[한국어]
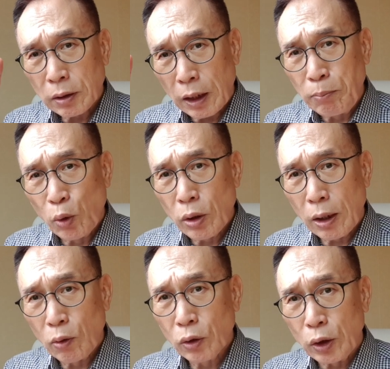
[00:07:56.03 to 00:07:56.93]

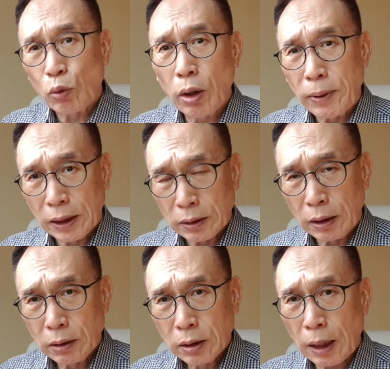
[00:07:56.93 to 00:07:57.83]
갑목하고 기토가 만났다.
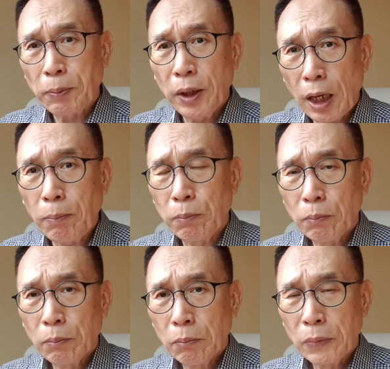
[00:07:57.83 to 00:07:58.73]
갑기
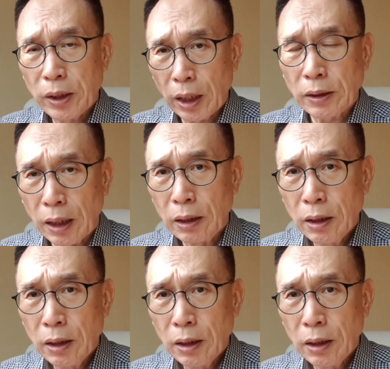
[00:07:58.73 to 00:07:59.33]
합했다.